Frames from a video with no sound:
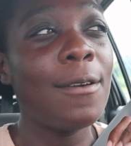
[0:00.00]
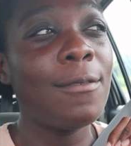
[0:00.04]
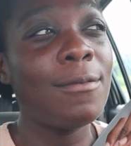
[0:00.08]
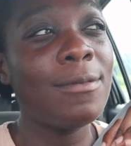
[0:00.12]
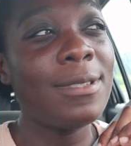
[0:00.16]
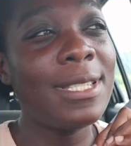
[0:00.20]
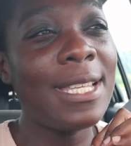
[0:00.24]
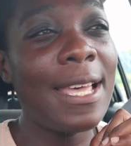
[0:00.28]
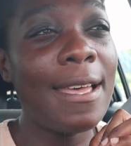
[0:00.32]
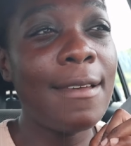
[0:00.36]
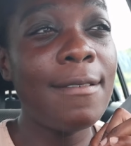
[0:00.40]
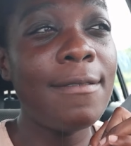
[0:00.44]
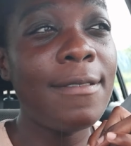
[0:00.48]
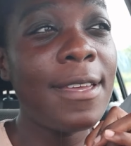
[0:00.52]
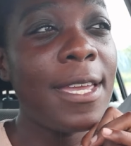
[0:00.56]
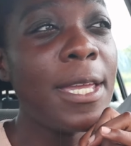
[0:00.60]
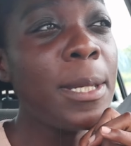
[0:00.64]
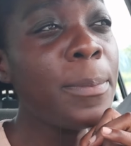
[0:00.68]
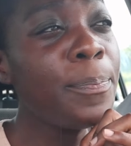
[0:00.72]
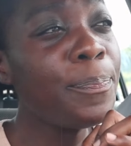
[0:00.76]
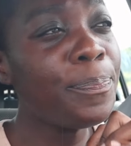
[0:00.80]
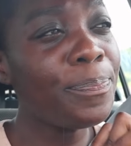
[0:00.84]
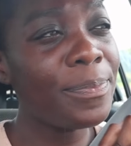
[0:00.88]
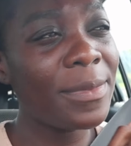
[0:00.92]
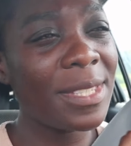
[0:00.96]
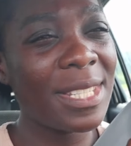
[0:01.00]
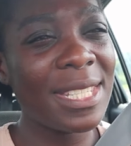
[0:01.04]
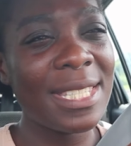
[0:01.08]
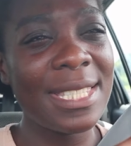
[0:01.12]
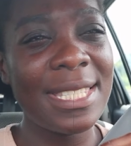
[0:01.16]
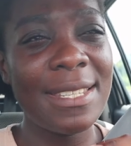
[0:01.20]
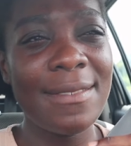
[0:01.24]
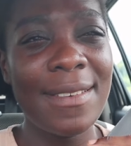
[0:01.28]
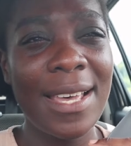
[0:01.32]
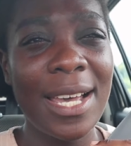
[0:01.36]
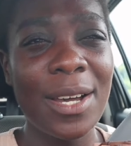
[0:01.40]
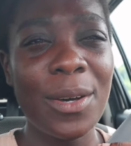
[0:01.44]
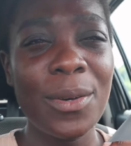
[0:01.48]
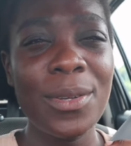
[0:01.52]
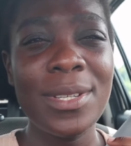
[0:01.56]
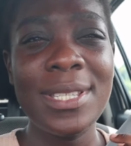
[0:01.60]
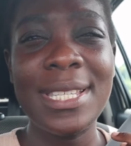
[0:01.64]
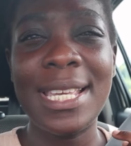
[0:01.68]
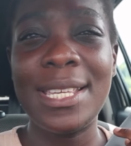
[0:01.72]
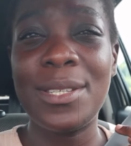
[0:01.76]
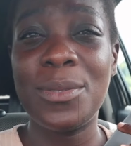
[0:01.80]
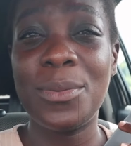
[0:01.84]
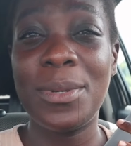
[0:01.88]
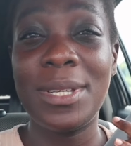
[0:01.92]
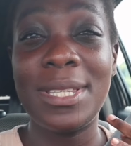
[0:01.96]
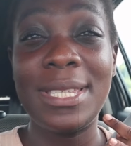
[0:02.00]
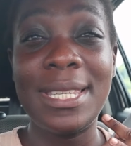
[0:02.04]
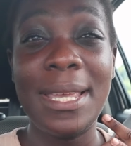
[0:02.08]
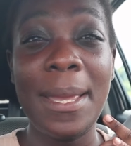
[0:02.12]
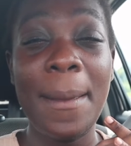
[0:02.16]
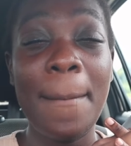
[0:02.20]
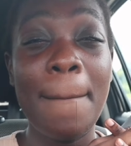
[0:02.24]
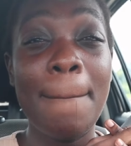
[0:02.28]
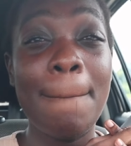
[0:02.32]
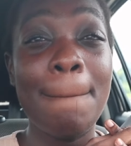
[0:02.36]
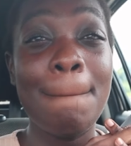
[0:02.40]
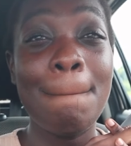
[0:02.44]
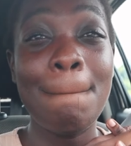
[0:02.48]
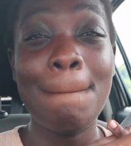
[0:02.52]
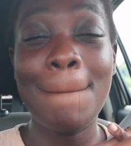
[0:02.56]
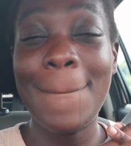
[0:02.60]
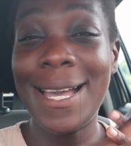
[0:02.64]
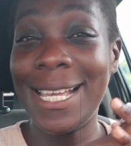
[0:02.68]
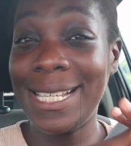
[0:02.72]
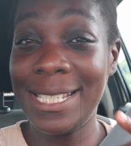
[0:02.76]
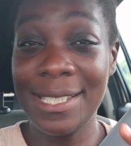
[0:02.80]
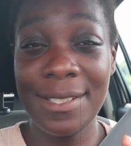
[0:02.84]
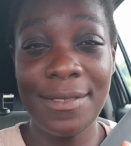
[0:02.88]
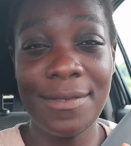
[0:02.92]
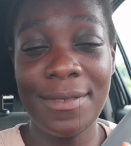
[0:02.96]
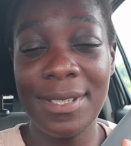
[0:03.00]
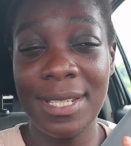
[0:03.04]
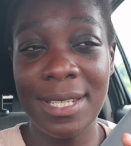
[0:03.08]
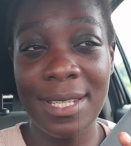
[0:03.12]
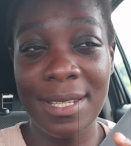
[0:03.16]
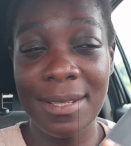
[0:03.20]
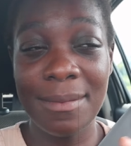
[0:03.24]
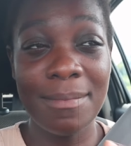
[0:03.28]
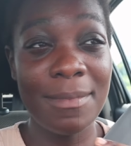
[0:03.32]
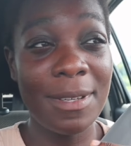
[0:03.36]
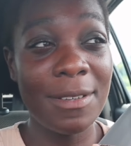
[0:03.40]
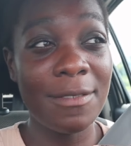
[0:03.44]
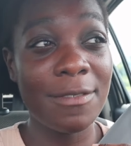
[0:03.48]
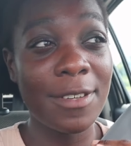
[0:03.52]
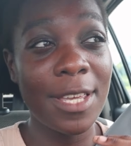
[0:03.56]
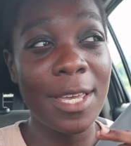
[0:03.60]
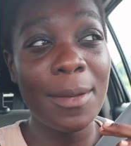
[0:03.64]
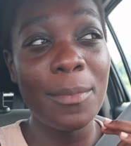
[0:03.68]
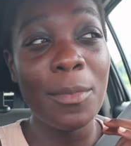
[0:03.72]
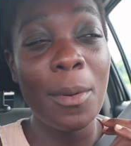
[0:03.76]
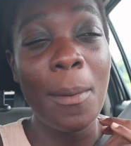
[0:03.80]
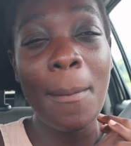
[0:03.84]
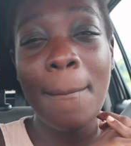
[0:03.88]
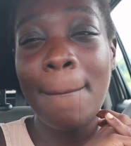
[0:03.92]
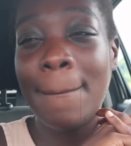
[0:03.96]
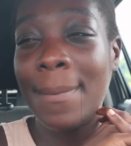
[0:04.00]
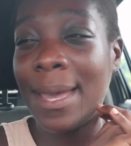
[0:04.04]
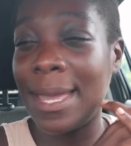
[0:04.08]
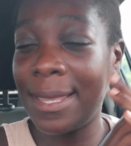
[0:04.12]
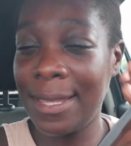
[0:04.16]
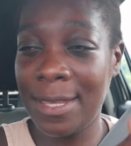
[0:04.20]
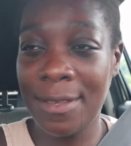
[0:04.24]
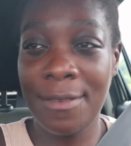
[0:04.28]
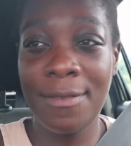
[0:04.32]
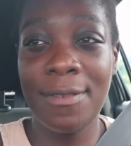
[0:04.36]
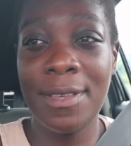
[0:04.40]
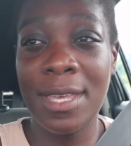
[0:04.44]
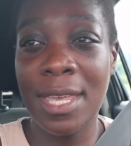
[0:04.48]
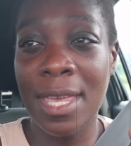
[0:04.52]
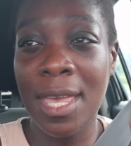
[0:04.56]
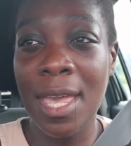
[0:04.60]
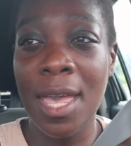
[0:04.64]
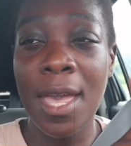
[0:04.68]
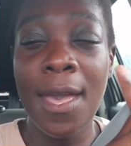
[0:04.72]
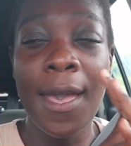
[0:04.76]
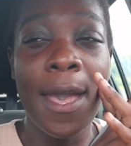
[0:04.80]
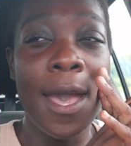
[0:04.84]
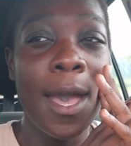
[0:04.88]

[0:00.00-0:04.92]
vous savez ces vacances elles ont été magnifiques mais vraiment magnifiques